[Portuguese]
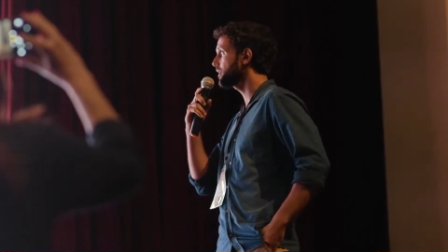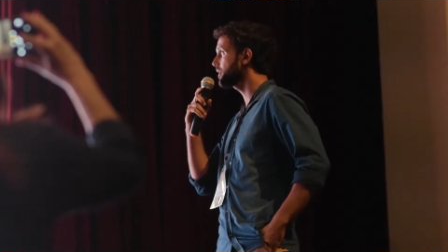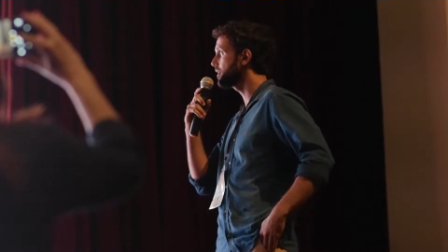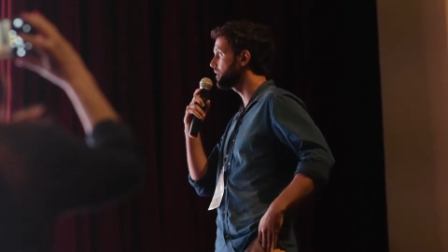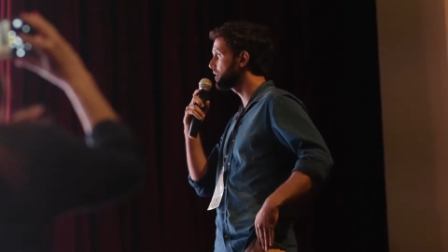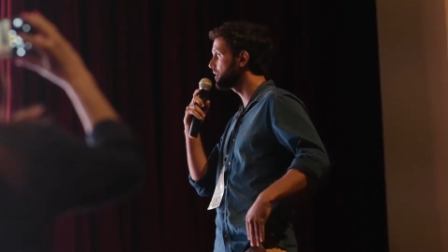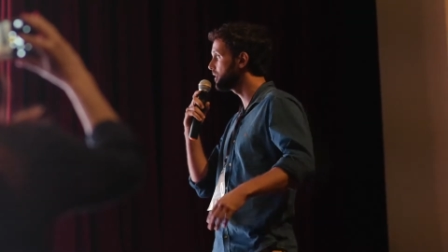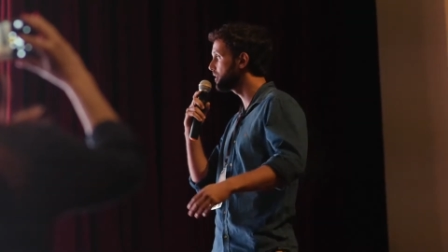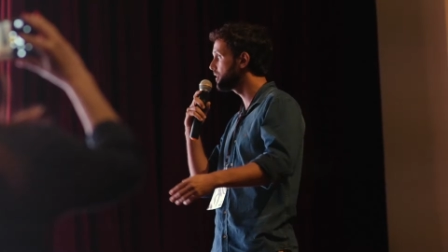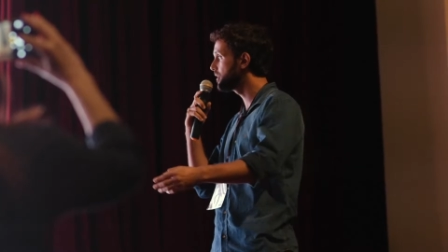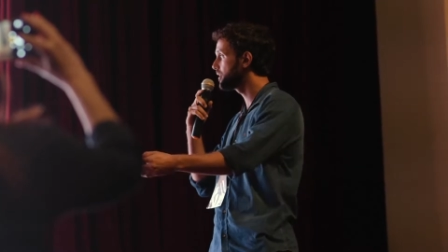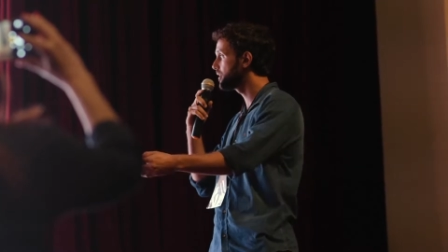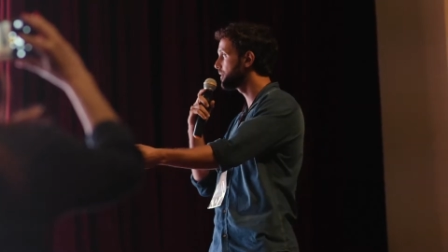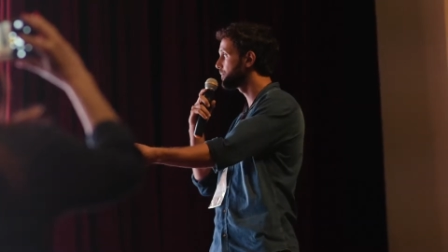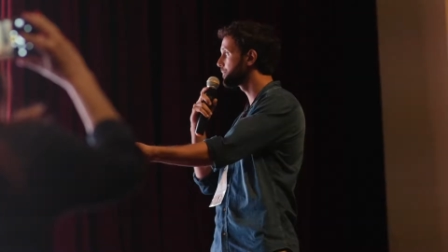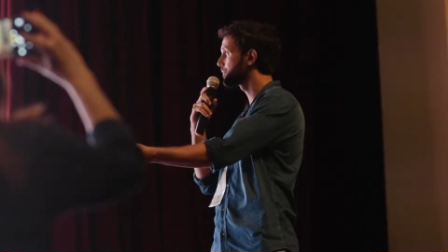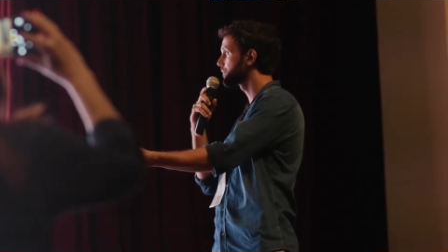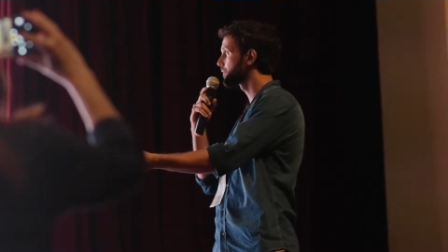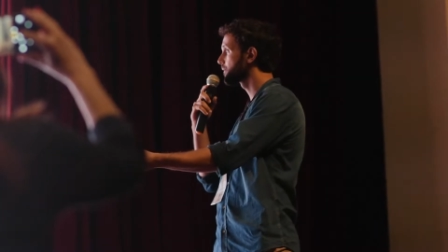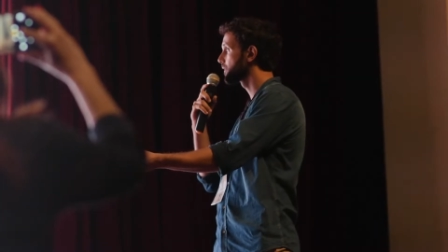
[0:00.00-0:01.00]

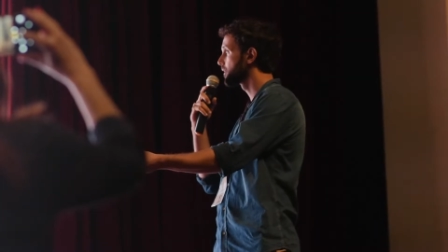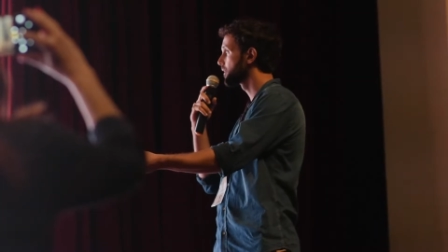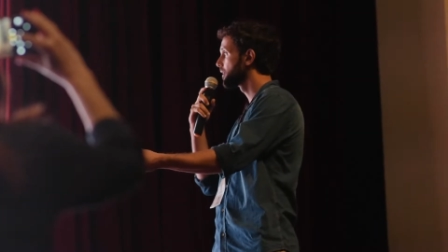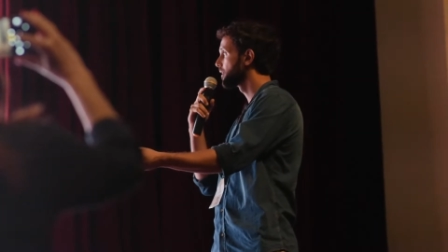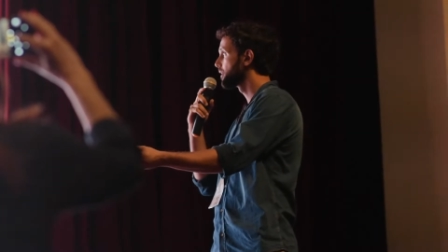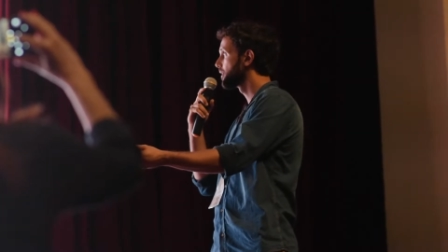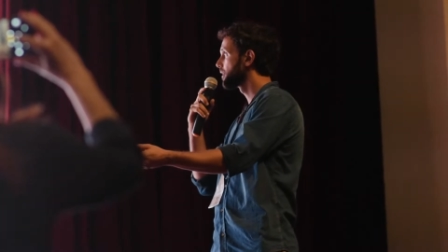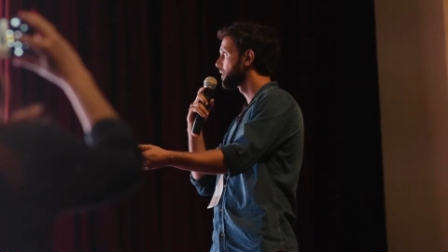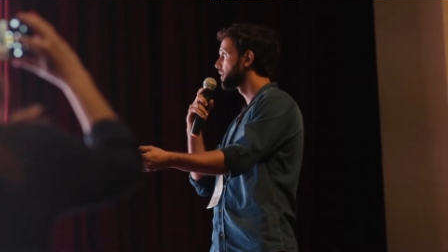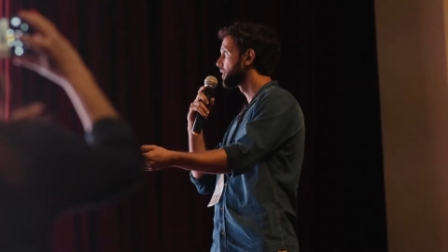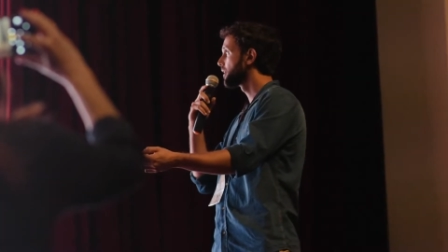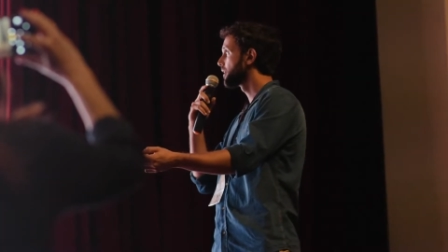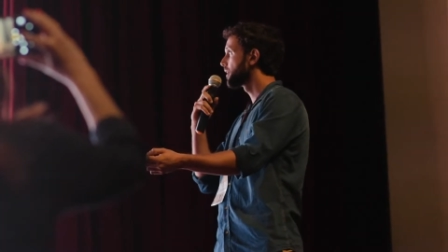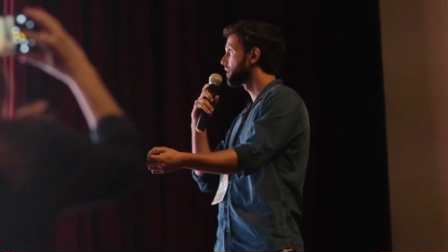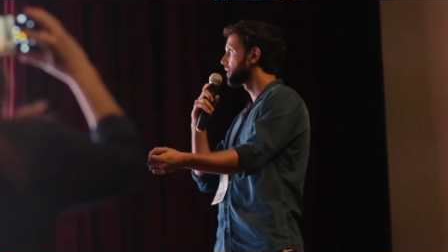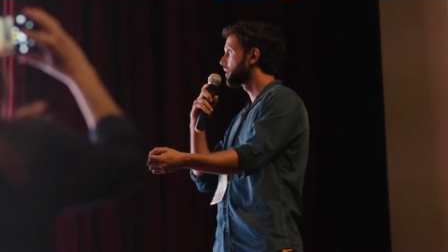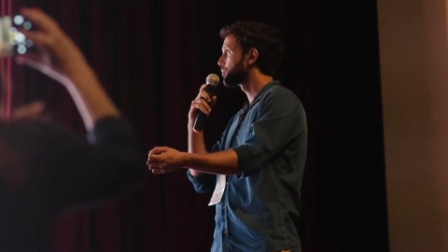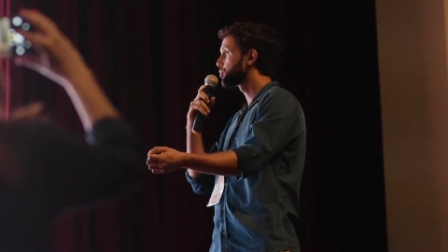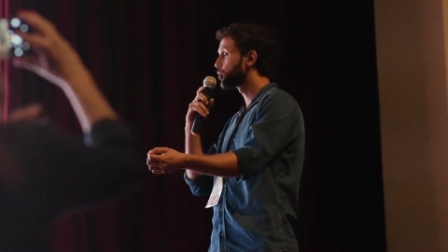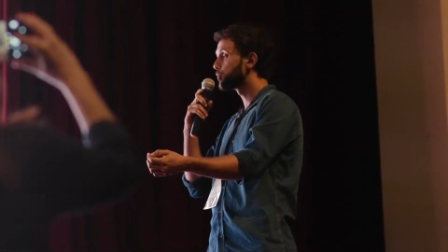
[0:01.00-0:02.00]
e
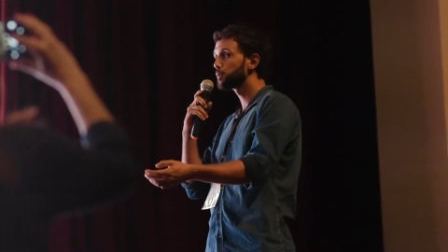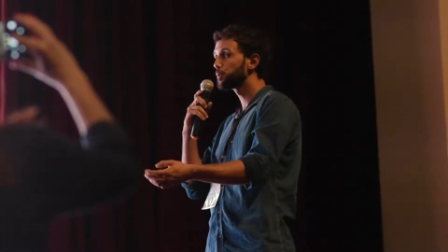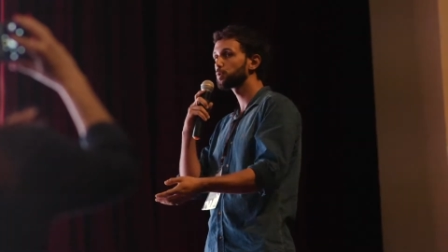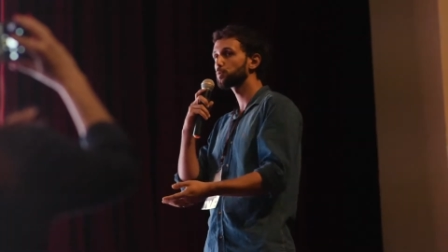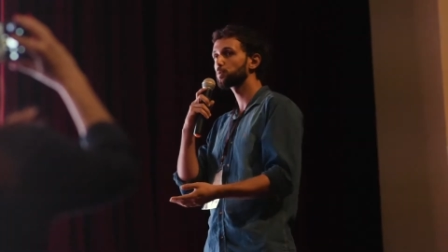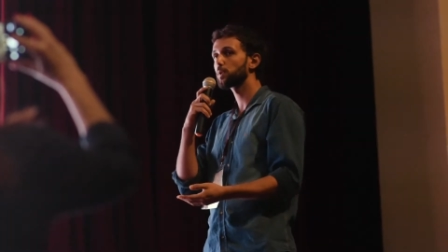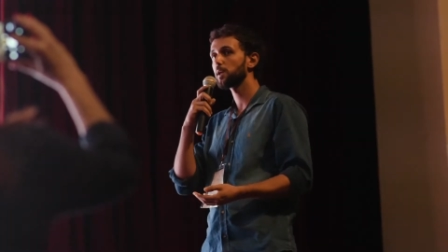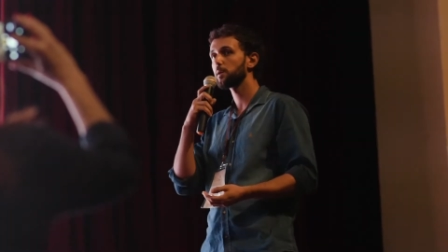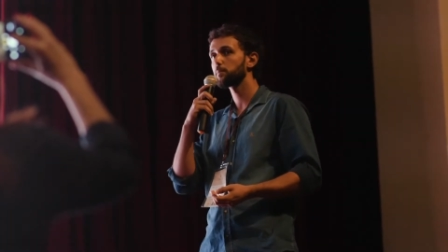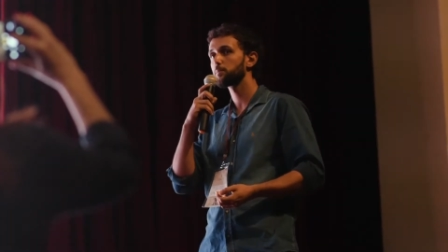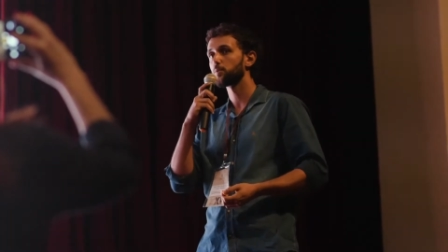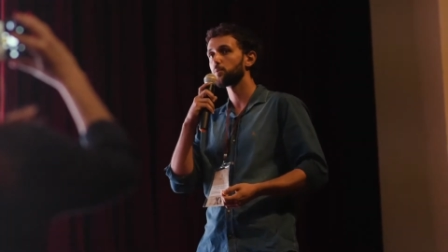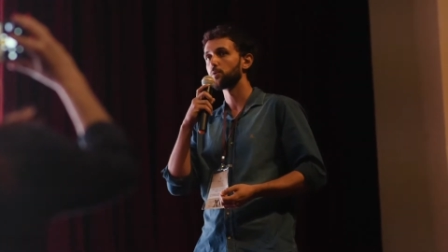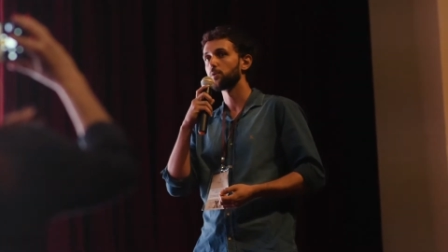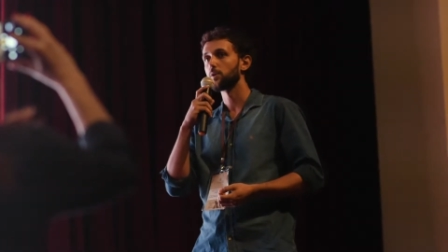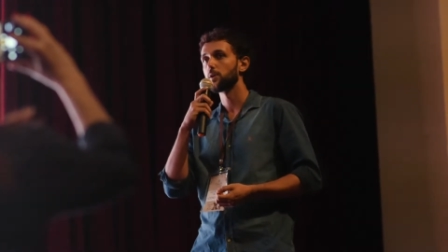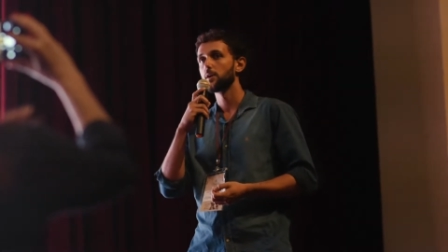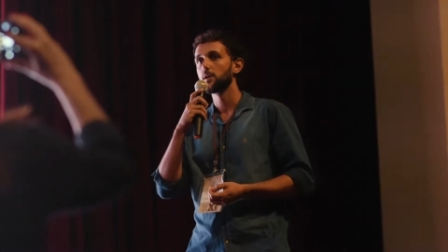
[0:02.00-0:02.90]
por muito tempo